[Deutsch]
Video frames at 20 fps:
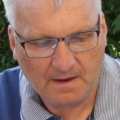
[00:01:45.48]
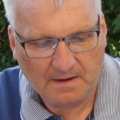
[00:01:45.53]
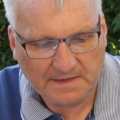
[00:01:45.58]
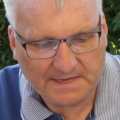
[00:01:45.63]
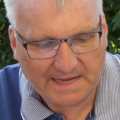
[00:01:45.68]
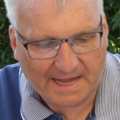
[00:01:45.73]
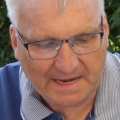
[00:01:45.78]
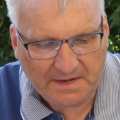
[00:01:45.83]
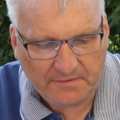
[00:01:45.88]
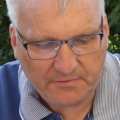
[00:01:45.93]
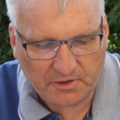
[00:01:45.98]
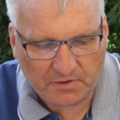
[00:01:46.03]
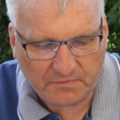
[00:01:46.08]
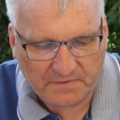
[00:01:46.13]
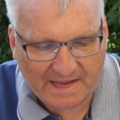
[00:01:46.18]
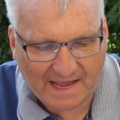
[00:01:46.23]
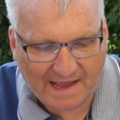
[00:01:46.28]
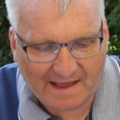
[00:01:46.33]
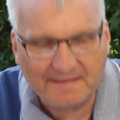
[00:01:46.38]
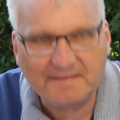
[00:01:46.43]
Die Antwort auf
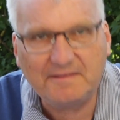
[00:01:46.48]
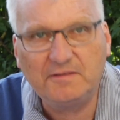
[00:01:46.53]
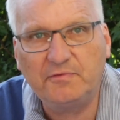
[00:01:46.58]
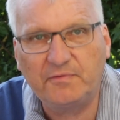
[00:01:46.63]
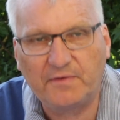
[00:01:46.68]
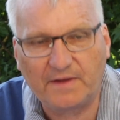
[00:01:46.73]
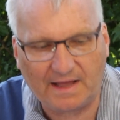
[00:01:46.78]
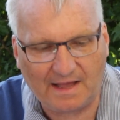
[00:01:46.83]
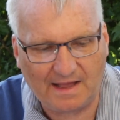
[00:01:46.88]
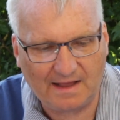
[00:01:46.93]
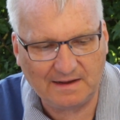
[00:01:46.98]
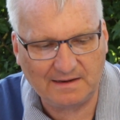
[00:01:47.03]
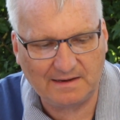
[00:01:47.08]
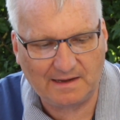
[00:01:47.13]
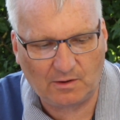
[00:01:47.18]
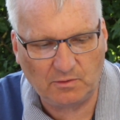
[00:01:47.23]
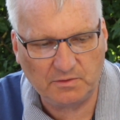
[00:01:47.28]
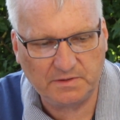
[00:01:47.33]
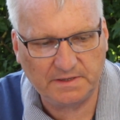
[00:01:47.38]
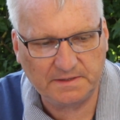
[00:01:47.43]
die erste Frage
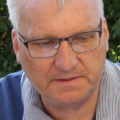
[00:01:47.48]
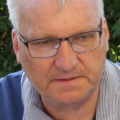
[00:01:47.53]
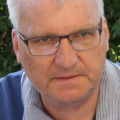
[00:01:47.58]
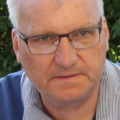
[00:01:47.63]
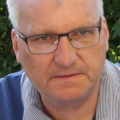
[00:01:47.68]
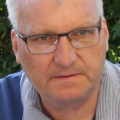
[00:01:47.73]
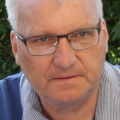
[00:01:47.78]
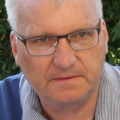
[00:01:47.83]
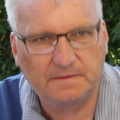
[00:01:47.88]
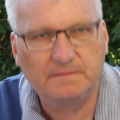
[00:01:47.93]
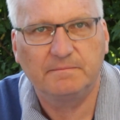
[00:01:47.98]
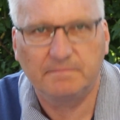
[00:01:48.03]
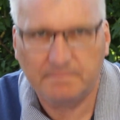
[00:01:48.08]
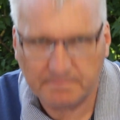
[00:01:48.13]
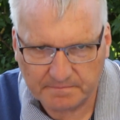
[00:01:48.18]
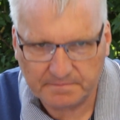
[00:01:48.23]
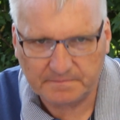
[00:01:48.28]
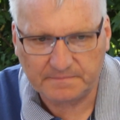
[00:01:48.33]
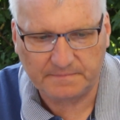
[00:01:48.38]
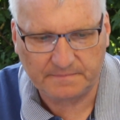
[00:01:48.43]
lautet,
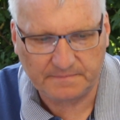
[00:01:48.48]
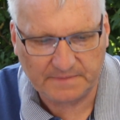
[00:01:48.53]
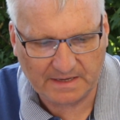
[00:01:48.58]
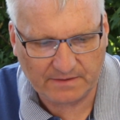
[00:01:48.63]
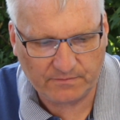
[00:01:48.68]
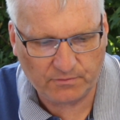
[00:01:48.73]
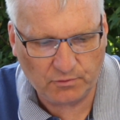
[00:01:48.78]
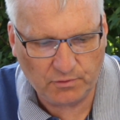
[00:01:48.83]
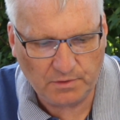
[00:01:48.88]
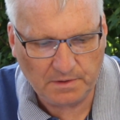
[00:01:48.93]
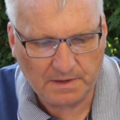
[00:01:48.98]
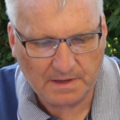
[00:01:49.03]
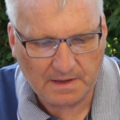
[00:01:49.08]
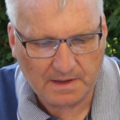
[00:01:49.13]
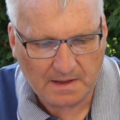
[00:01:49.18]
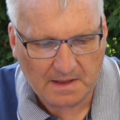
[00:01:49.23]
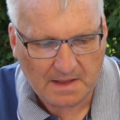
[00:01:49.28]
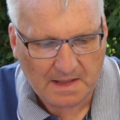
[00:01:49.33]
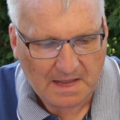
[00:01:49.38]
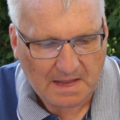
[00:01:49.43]
jawohl,
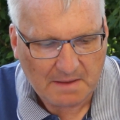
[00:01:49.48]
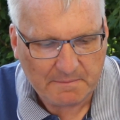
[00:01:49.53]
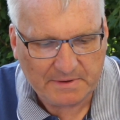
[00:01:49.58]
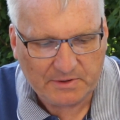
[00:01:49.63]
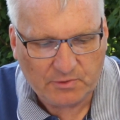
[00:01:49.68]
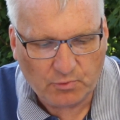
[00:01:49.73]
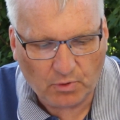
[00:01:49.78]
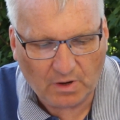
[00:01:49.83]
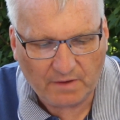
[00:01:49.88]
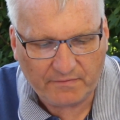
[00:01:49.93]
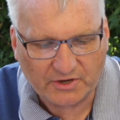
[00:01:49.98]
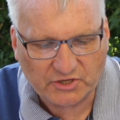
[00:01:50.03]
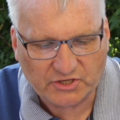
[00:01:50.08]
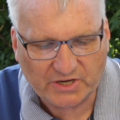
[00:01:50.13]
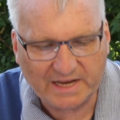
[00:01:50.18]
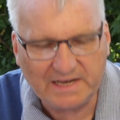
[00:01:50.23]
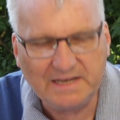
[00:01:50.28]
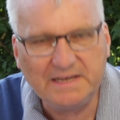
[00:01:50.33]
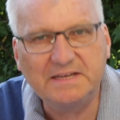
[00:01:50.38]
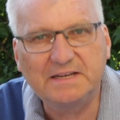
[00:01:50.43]
mit hoher
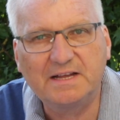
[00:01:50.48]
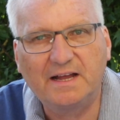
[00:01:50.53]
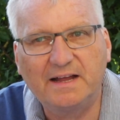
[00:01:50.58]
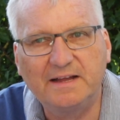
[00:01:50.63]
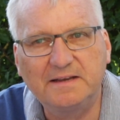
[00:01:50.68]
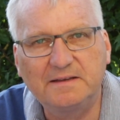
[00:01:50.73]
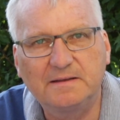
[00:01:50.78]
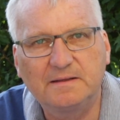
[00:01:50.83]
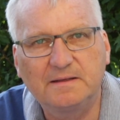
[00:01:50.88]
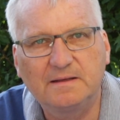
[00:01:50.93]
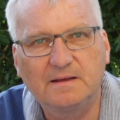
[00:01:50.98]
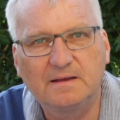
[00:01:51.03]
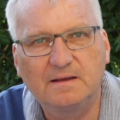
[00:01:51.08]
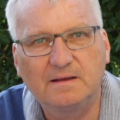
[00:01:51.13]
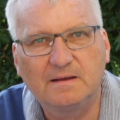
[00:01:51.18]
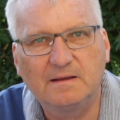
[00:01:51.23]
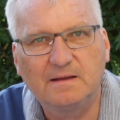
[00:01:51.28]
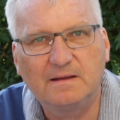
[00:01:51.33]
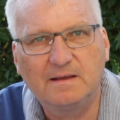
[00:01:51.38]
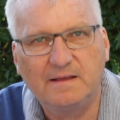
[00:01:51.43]
Wahrscheinlichkeit
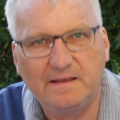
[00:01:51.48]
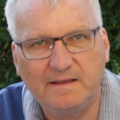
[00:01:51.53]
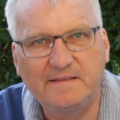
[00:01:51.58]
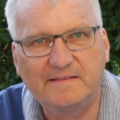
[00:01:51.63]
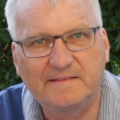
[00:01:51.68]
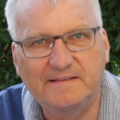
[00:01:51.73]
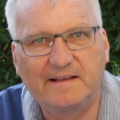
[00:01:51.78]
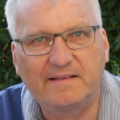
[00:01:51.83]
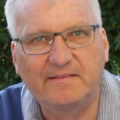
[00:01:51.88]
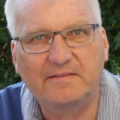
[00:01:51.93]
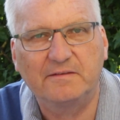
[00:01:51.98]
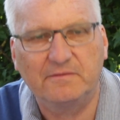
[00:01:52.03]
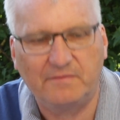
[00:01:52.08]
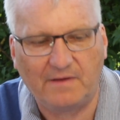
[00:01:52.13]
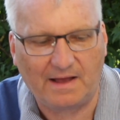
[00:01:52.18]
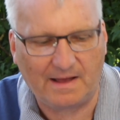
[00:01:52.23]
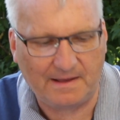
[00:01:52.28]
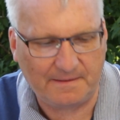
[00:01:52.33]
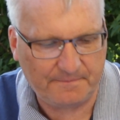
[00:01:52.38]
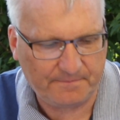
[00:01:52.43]
ist das
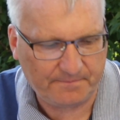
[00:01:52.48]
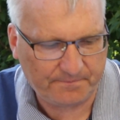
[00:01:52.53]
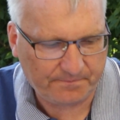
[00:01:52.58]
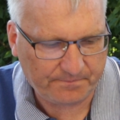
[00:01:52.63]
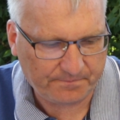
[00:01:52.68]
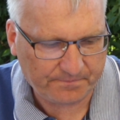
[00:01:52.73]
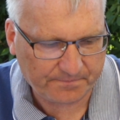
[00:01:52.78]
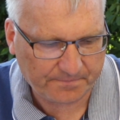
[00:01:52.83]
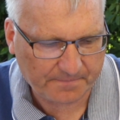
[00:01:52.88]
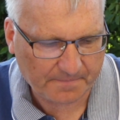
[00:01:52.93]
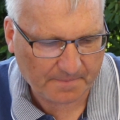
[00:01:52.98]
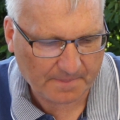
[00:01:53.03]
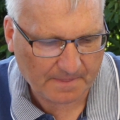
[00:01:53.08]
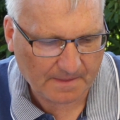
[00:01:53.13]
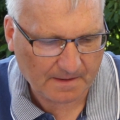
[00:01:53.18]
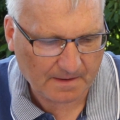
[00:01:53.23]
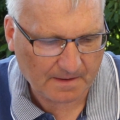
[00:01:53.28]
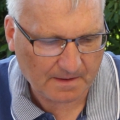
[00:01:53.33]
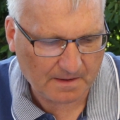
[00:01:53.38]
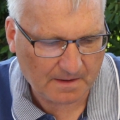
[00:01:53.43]
wahr.
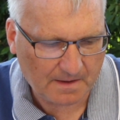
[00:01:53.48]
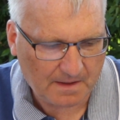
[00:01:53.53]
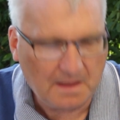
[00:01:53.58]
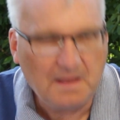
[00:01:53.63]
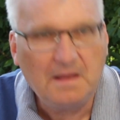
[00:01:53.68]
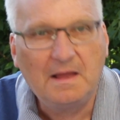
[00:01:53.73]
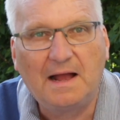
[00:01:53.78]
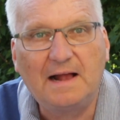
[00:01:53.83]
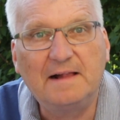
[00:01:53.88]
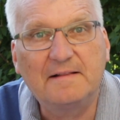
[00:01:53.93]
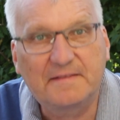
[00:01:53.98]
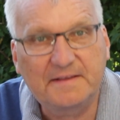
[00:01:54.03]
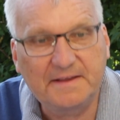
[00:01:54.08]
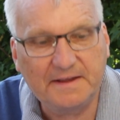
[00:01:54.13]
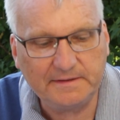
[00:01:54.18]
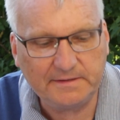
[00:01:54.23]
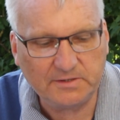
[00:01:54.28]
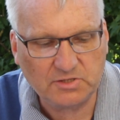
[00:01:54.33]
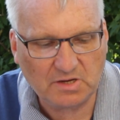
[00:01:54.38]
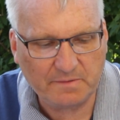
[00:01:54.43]
Als
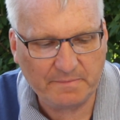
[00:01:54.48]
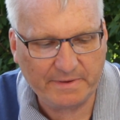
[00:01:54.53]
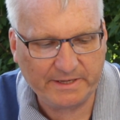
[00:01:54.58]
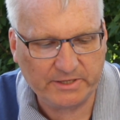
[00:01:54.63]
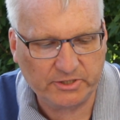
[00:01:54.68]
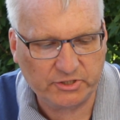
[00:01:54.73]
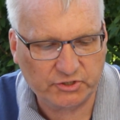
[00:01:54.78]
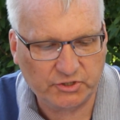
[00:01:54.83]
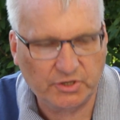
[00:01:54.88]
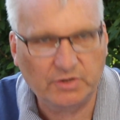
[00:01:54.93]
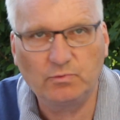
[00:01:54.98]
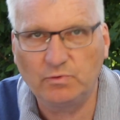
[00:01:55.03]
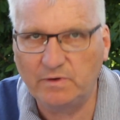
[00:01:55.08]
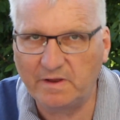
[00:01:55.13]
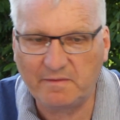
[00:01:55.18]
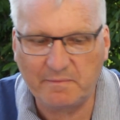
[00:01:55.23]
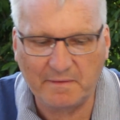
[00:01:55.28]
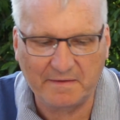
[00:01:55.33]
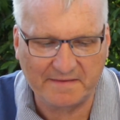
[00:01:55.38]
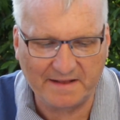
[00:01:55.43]
kritischer Mensch tut
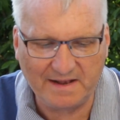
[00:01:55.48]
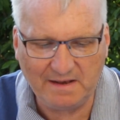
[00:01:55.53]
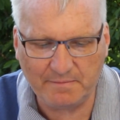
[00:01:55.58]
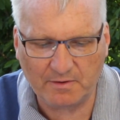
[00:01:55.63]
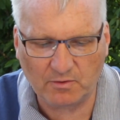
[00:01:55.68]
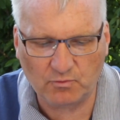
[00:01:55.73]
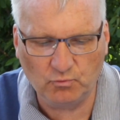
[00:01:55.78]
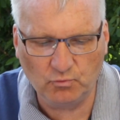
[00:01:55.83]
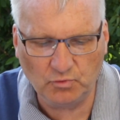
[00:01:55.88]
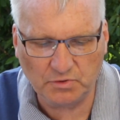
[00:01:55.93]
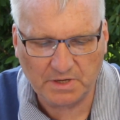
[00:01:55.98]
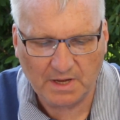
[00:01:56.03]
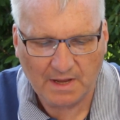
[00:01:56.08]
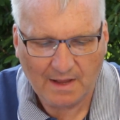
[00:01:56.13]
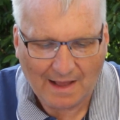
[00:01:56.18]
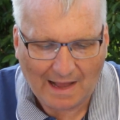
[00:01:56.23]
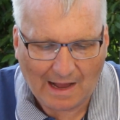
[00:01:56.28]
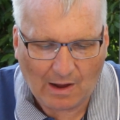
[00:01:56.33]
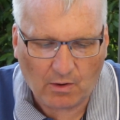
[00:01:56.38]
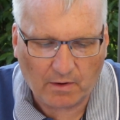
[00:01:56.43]
es mir selber gut,
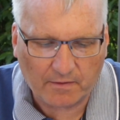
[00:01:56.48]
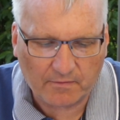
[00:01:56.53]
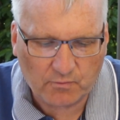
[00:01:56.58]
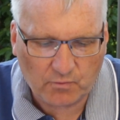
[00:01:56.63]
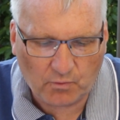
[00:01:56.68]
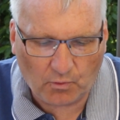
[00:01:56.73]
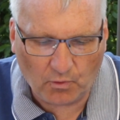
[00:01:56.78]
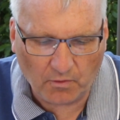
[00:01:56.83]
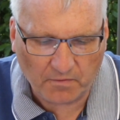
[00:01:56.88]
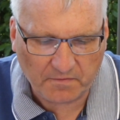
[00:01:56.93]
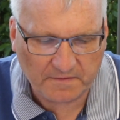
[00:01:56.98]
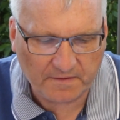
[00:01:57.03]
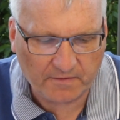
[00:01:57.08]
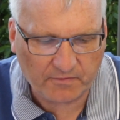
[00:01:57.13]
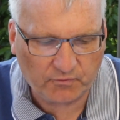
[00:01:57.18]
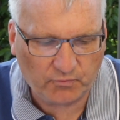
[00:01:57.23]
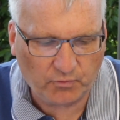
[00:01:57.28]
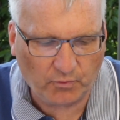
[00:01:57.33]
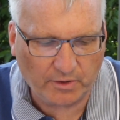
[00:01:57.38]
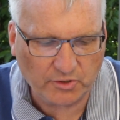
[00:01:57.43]
auch aus großen
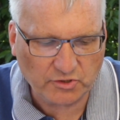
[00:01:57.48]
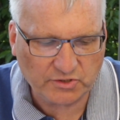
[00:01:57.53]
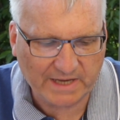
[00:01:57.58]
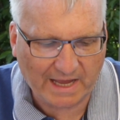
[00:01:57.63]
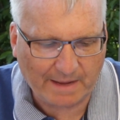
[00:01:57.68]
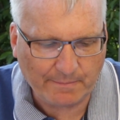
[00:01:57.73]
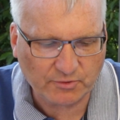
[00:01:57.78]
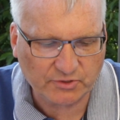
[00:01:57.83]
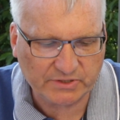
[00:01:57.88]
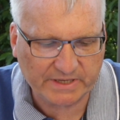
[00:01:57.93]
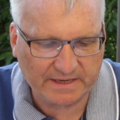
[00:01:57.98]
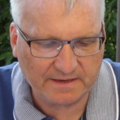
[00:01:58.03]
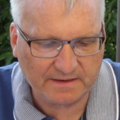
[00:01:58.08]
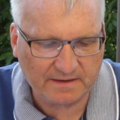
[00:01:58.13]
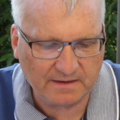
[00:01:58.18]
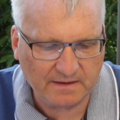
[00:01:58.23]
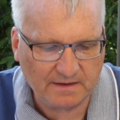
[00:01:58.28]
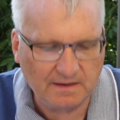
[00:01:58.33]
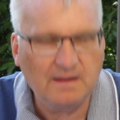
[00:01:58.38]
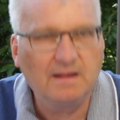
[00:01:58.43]
historischen
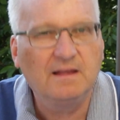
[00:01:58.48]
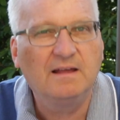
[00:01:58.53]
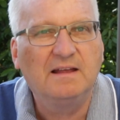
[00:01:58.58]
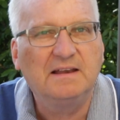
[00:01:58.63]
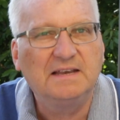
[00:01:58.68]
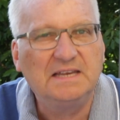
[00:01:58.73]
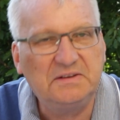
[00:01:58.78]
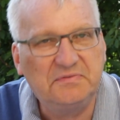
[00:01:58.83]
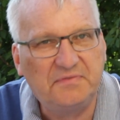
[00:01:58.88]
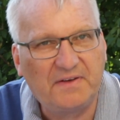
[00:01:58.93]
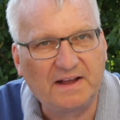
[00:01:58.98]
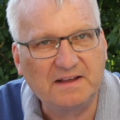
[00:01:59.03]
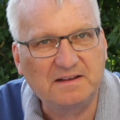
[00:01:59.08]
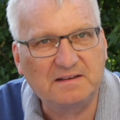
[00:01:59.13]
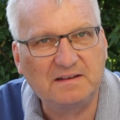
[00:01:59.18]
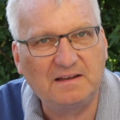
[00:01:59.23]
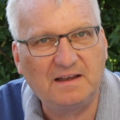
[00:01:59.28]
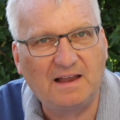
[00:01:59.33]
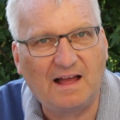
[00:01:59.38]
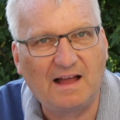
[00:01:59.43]
Abständen die
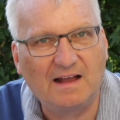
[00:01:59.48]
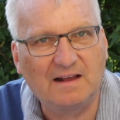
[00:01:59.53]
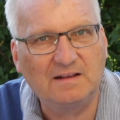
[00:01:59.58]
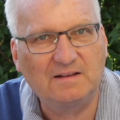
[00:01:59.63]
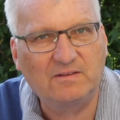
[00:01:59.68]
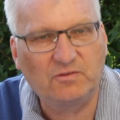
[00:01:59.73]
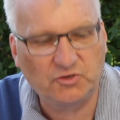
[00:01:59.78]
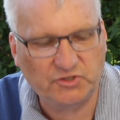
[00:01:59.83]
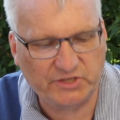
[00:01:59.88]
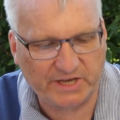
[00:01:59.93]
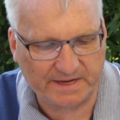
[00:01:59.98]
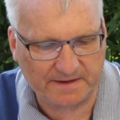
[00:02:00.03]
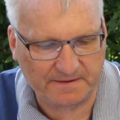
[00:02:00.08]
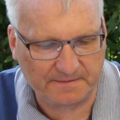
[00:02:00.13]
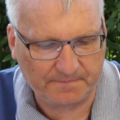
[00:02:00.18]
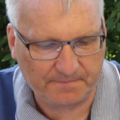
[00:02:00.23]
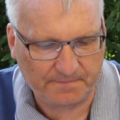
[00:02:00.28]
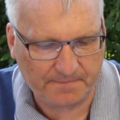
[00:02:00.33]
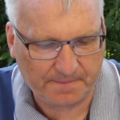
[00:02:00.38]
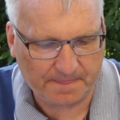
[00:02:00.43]
Faktenlage zu checken.